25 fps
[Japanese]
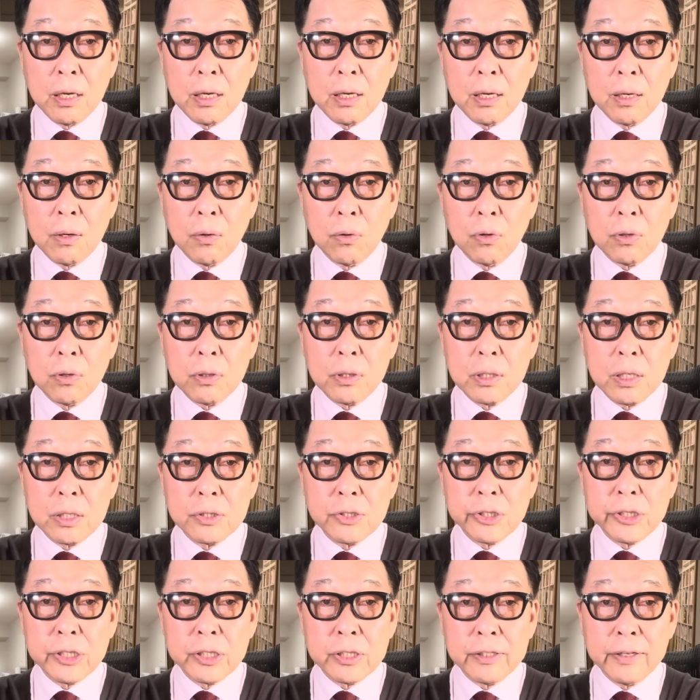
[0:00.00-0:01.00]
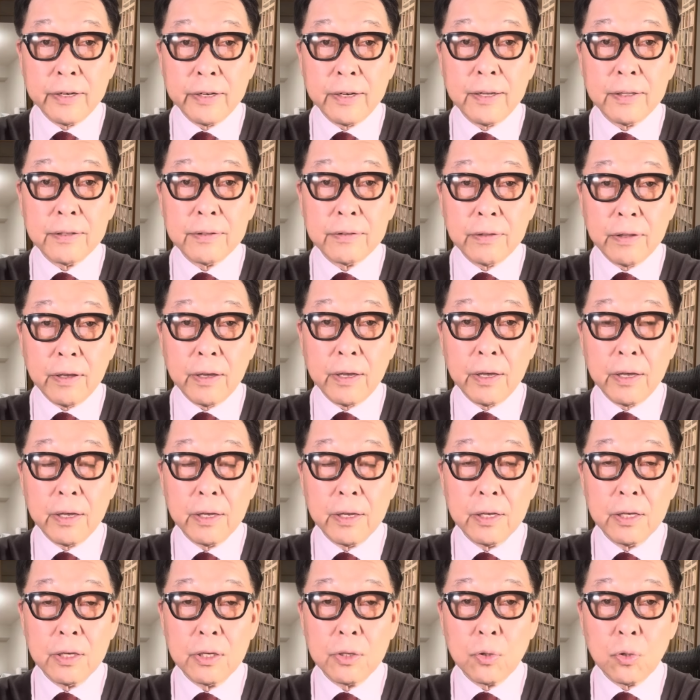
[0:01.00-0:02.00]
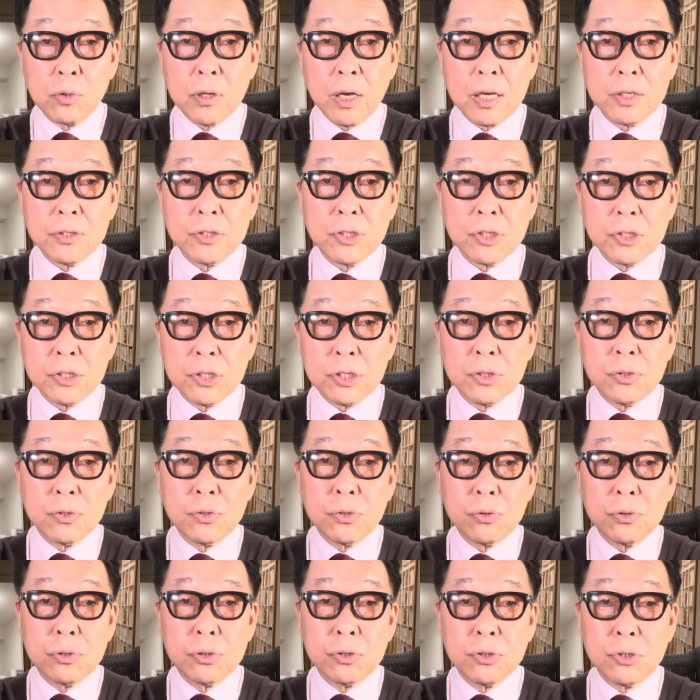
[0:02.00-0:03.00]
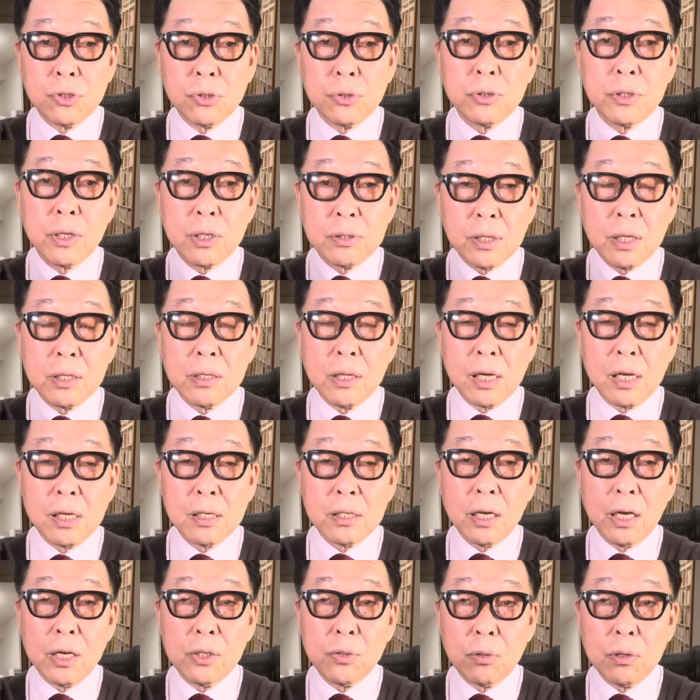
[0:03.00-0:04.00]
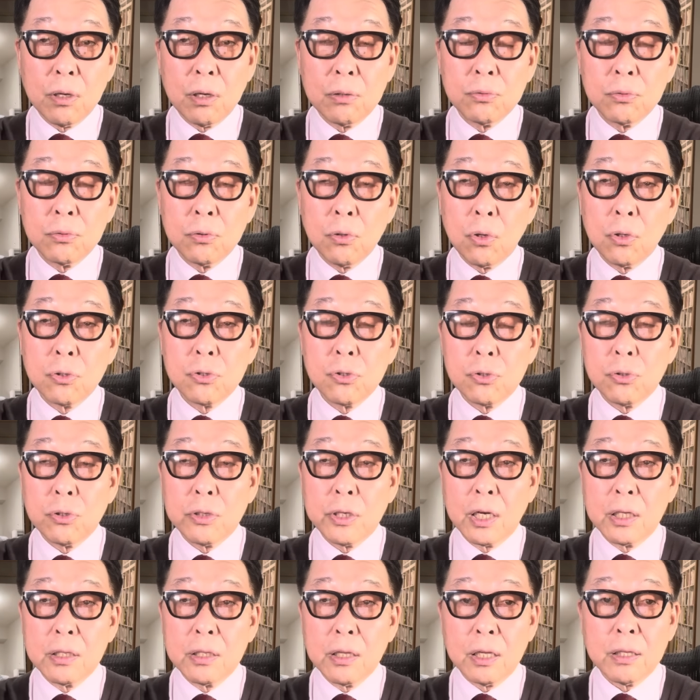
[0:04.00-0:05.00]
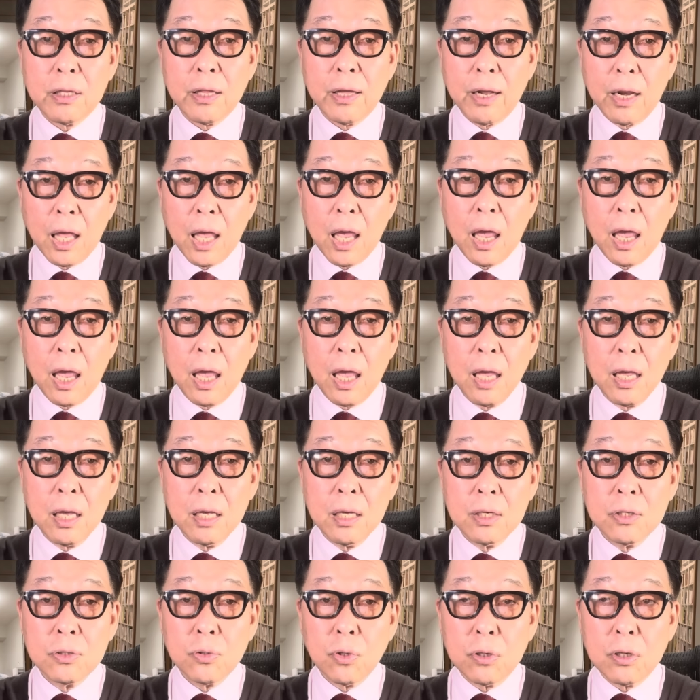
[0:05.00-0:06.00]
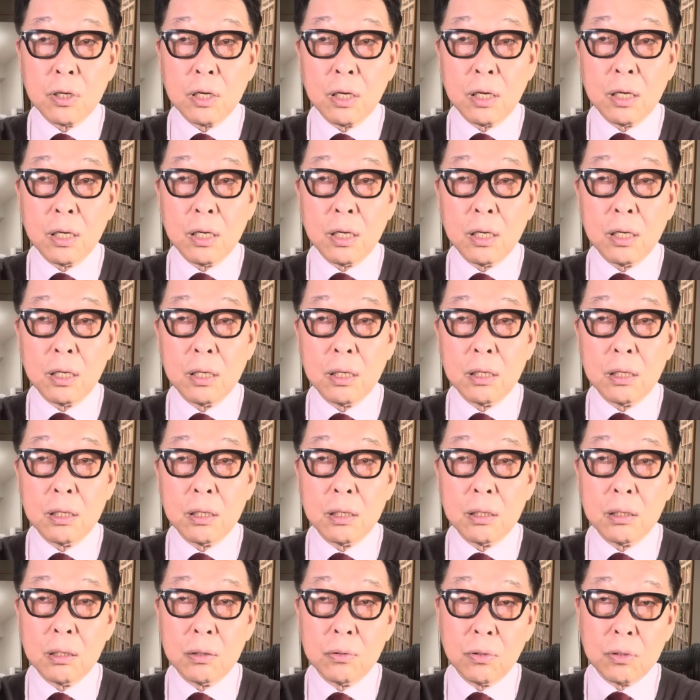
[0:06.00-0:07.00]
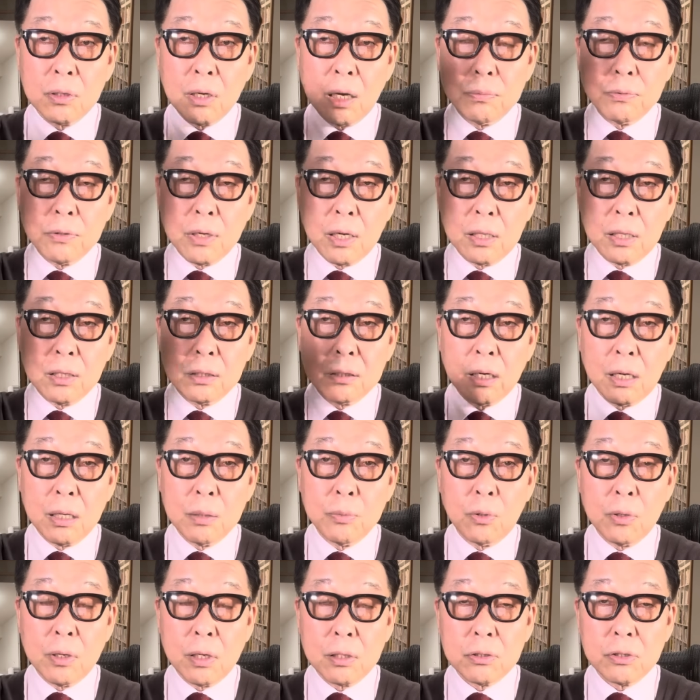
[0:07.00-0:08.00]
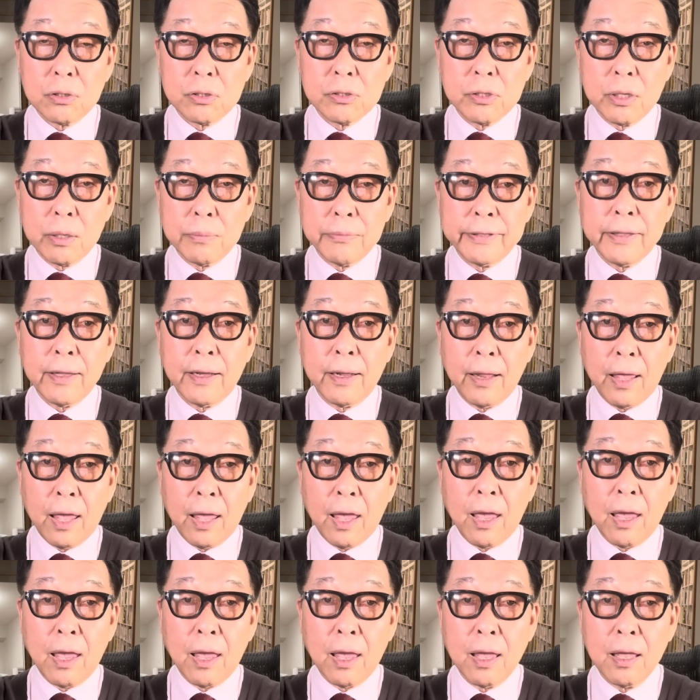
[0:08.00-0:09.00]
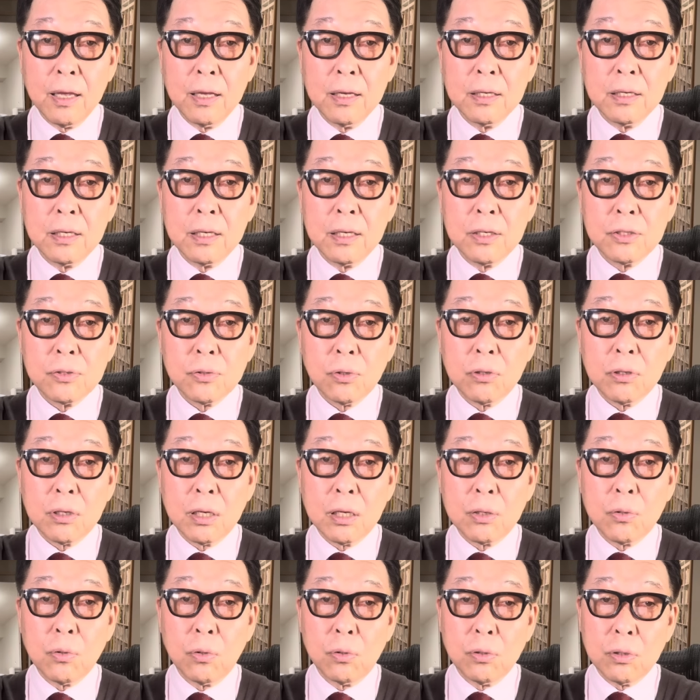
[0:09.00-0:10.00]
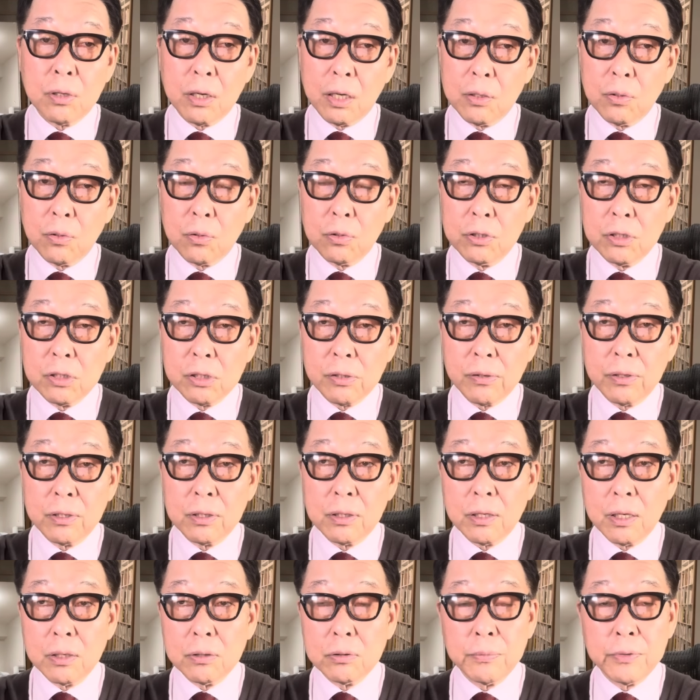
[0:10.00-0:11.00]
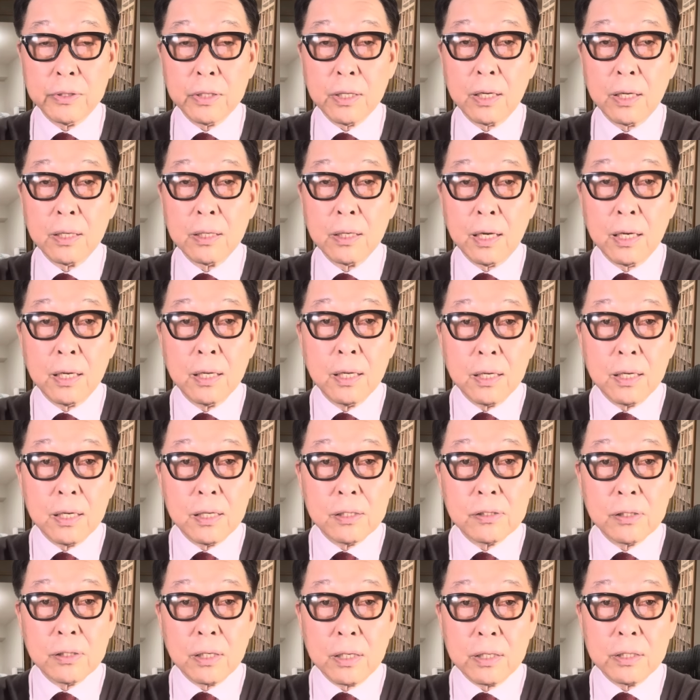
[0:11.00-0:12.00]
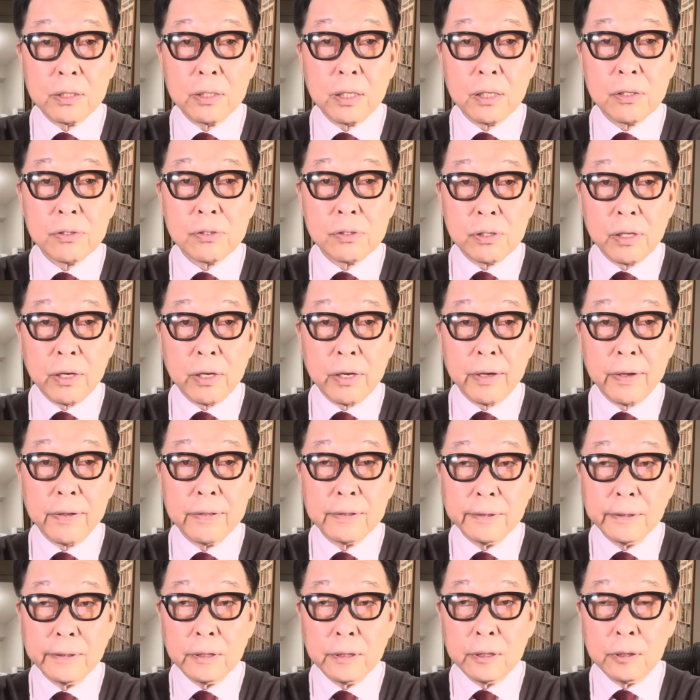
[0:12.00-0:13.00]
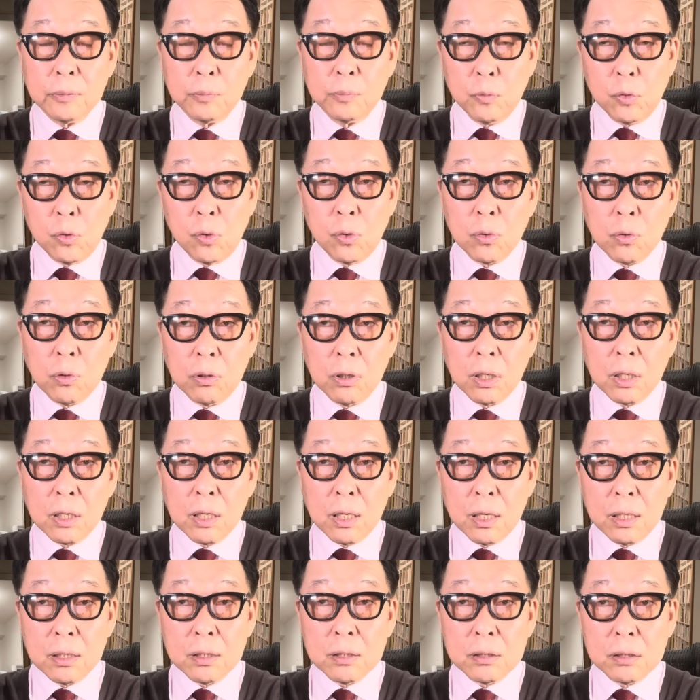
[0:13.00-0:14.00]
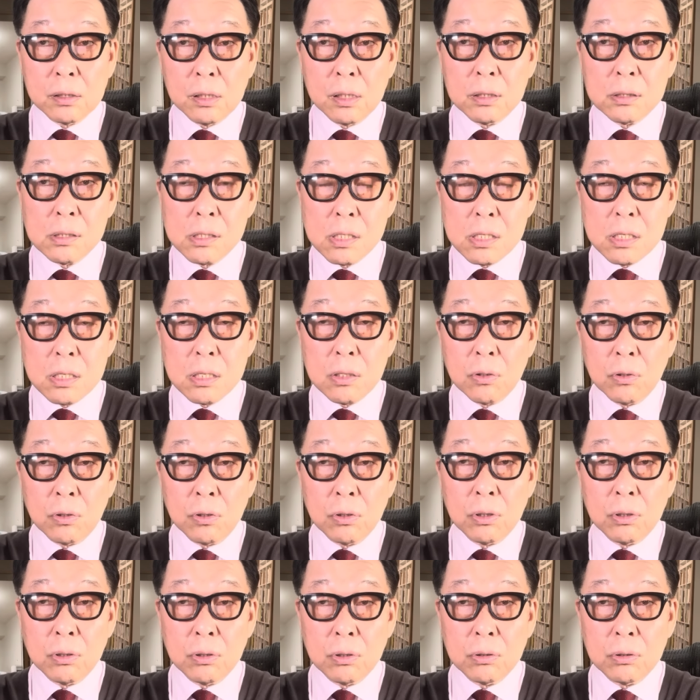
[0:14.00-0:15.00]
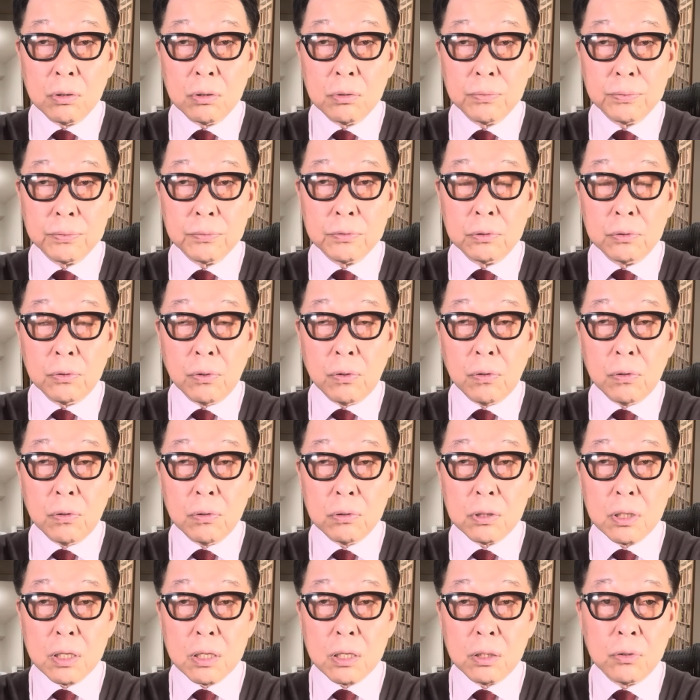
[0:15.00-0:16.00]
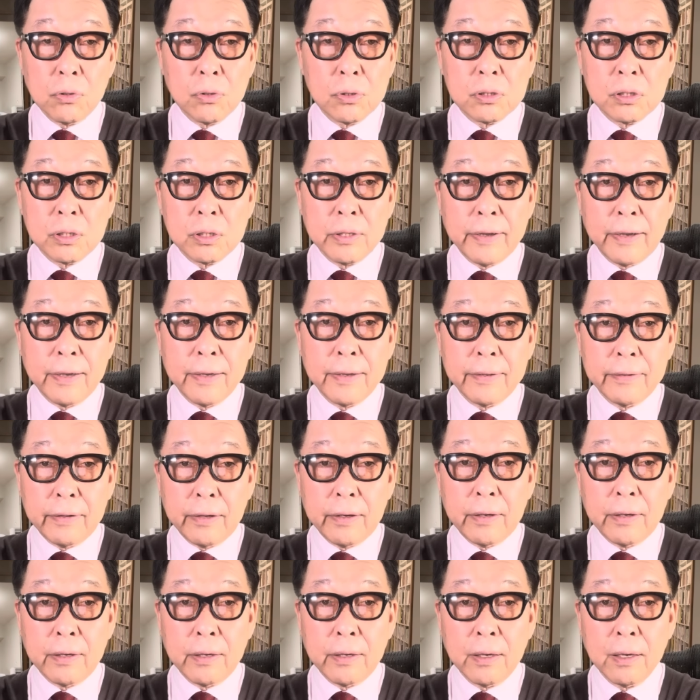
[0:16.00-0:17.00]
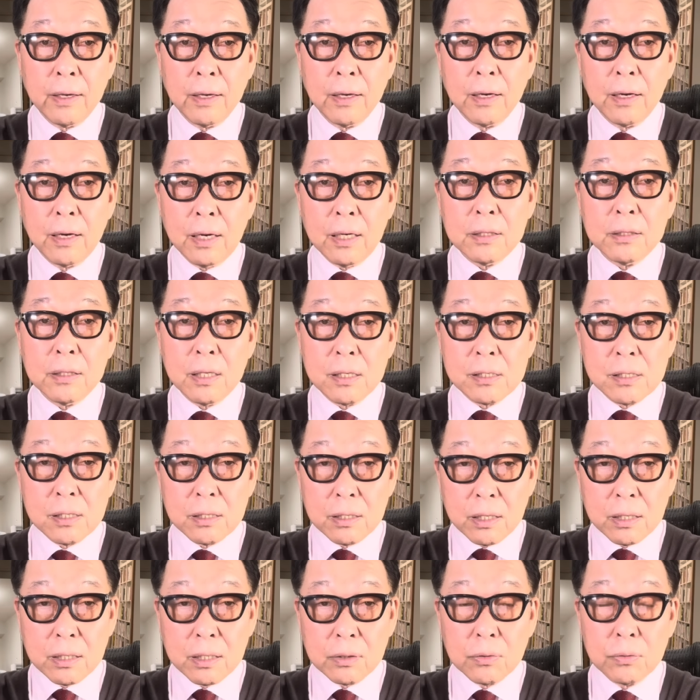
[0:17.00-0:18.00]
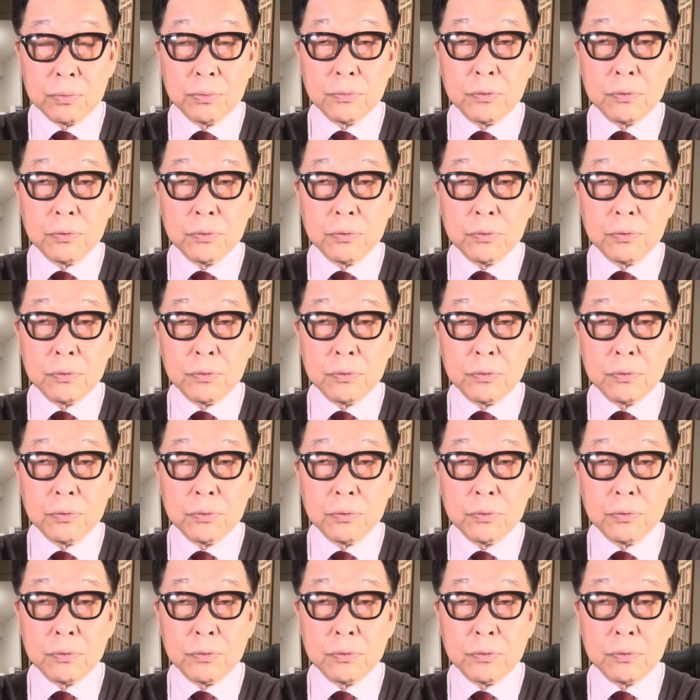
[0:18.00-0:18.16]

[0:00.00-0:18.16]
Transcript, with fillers: えー、大きな地震があって、巨大地震注意ですね、南海トラフの注意が出たり、それからあの株価が大暴落してみたり、えそれから今回のこの遺産台風みたいなやつが来てですね、もうこれ完全にこの複合危機の時代に入ったんじゃないかと。